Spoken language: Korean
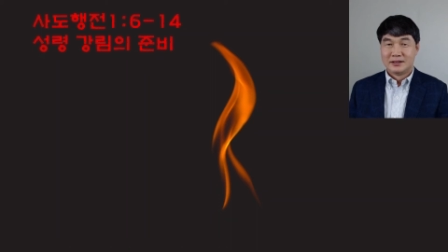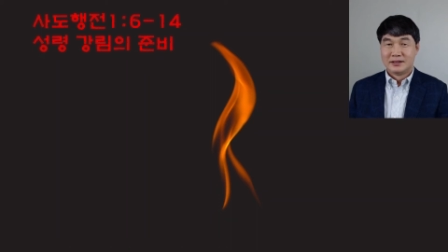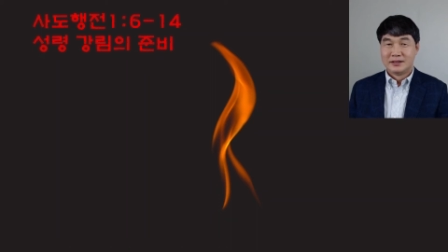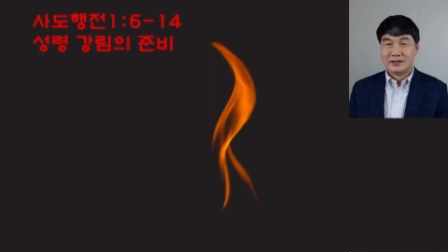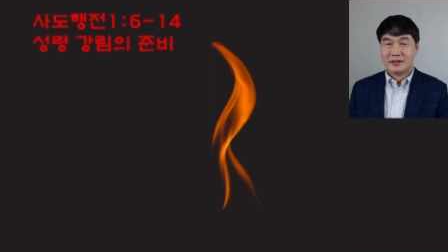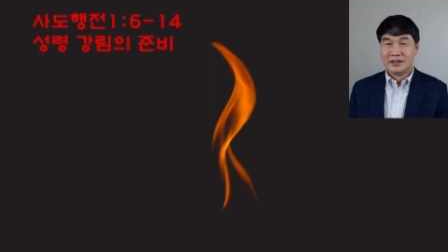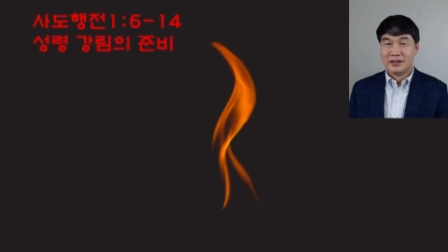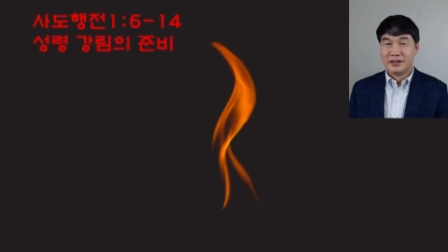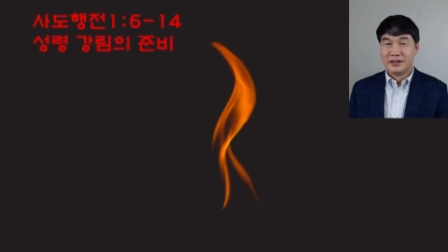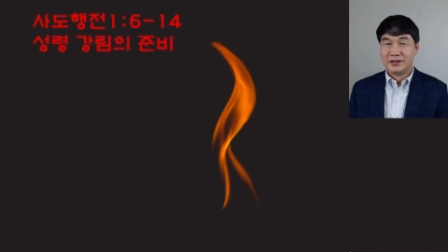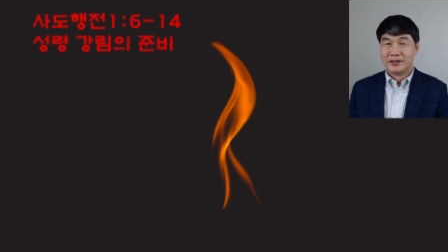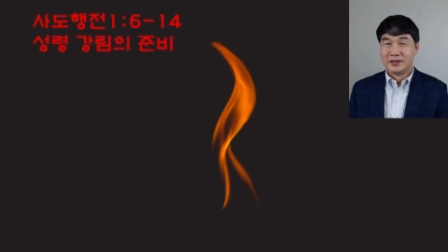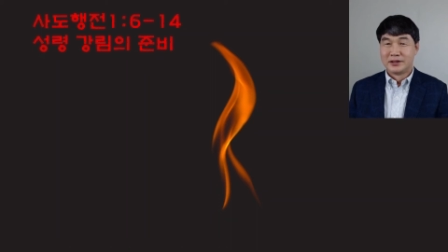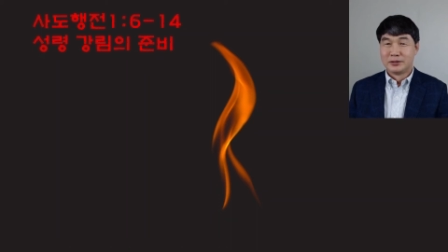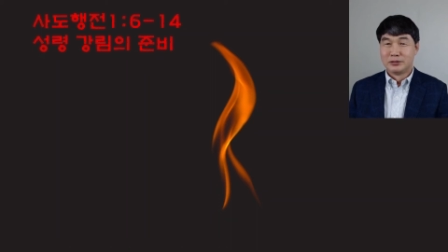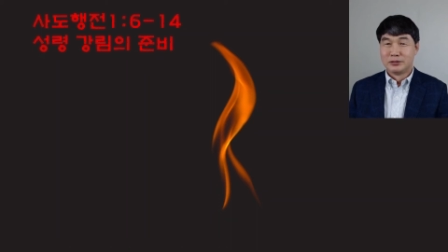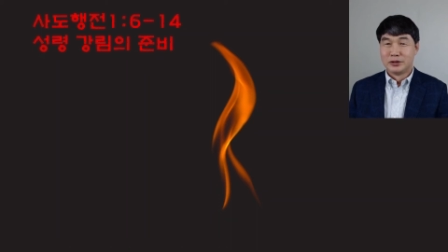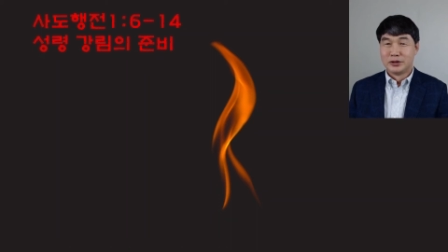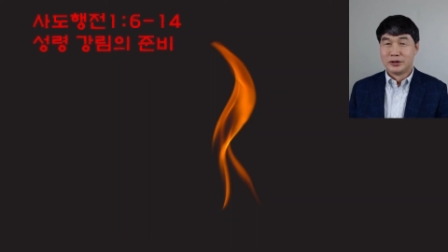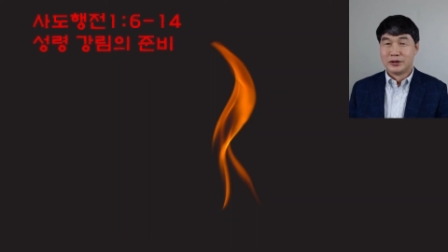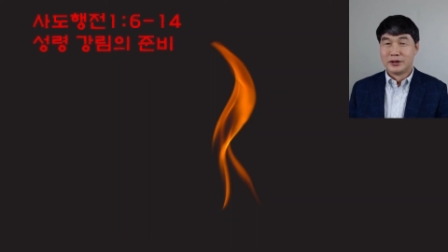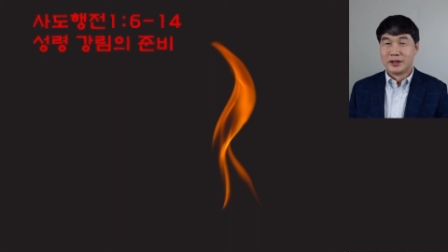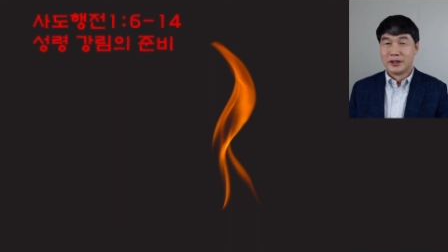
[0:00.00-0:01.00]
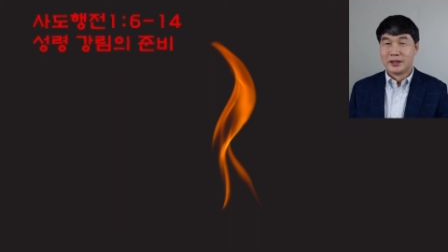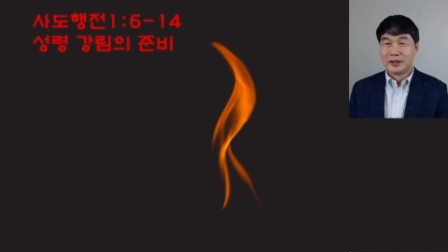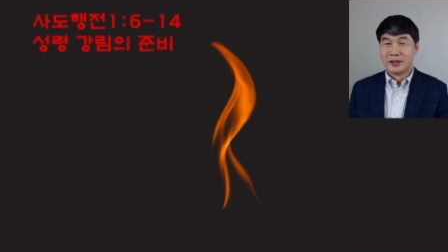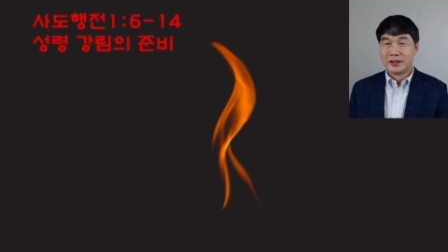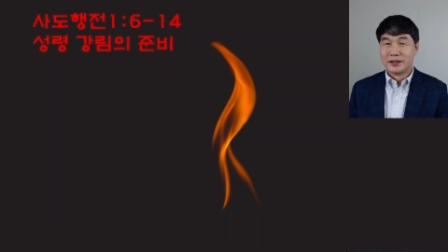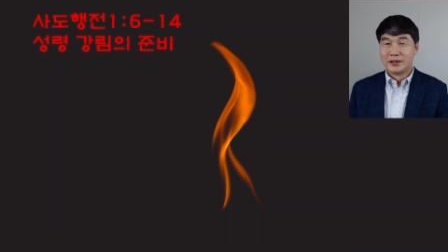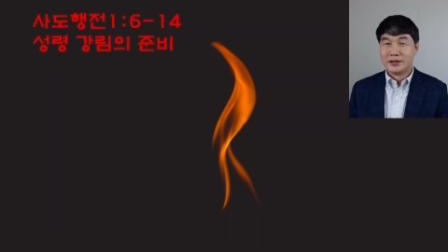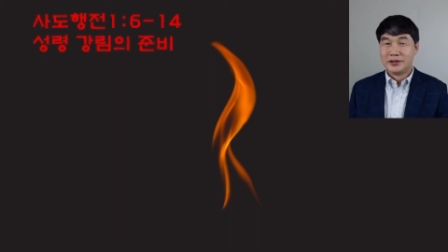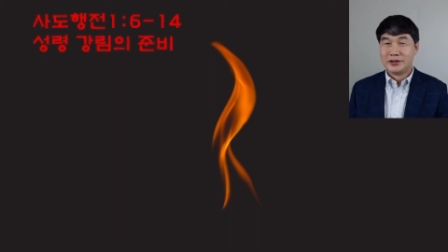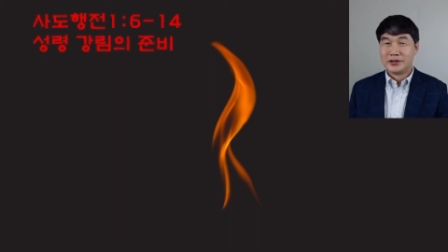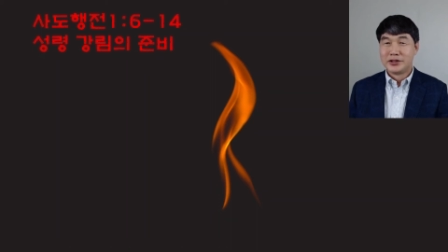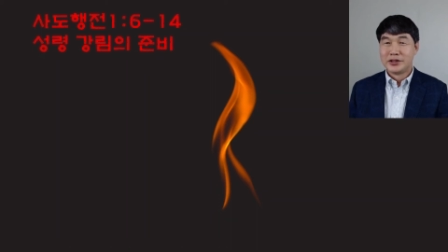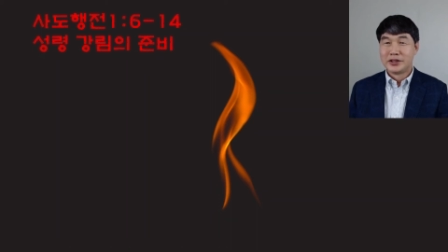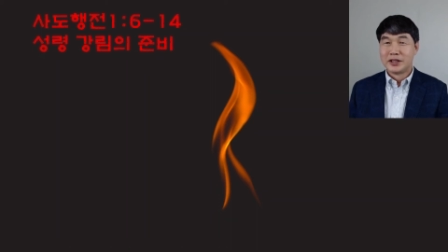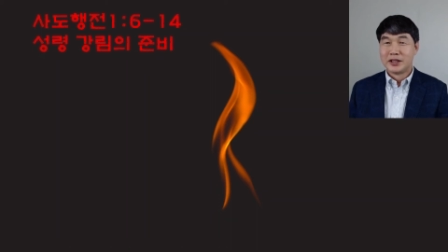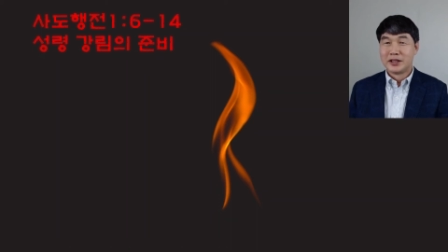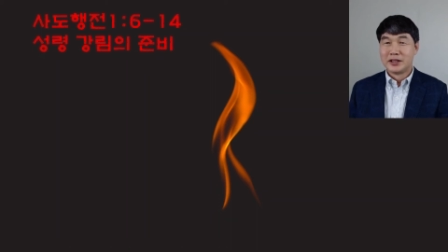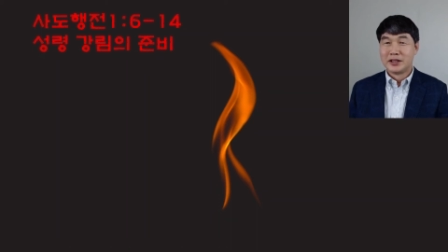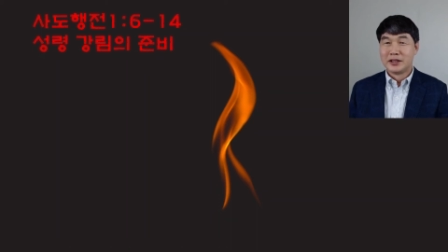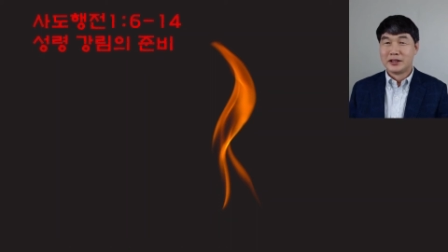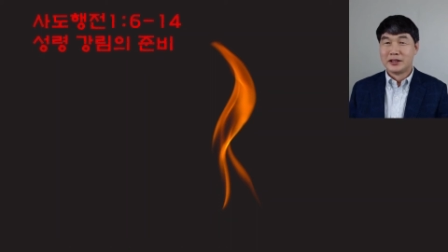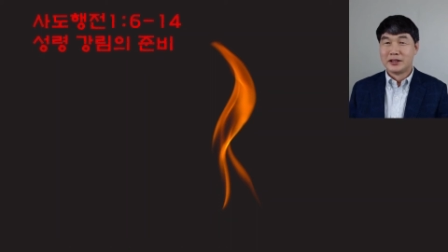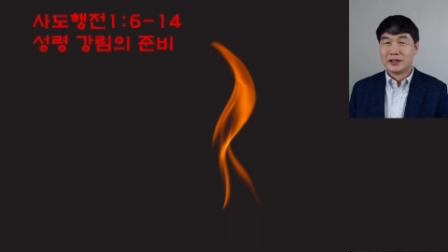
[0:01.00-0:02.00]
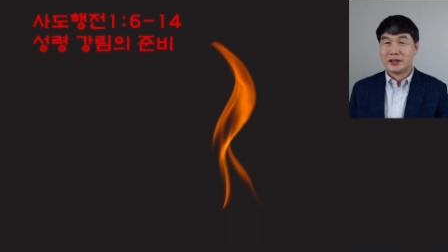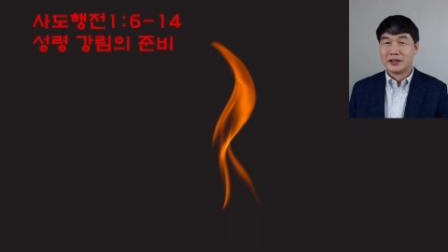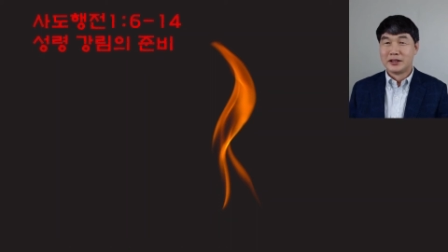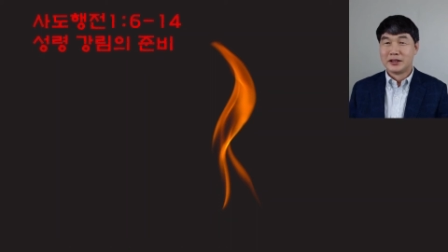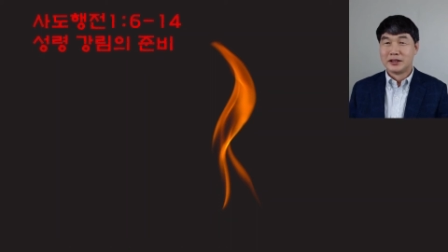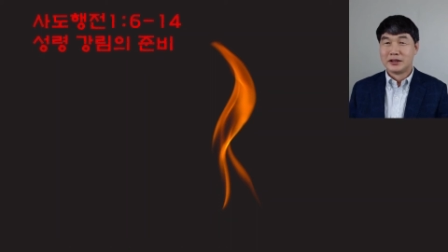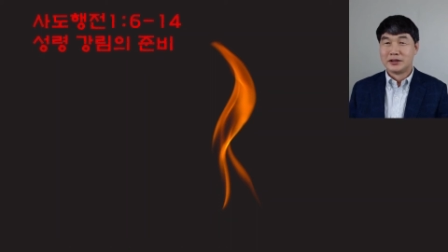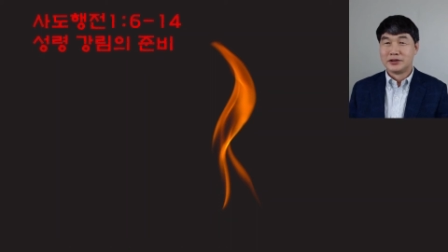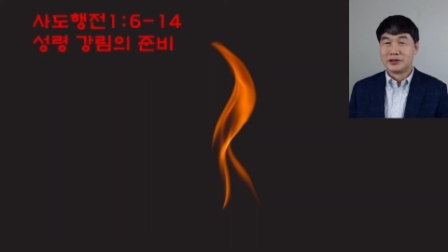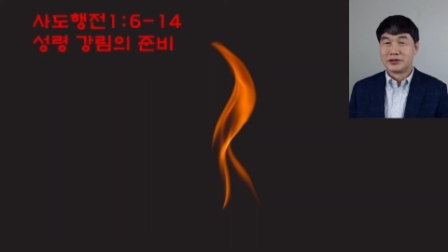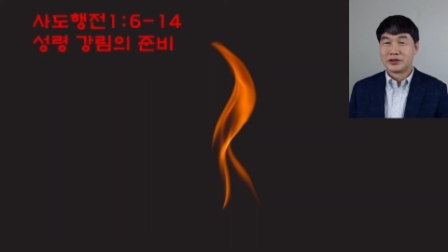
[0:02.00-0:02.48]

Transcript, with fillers: 예, 여러분, 어, 이 시간에는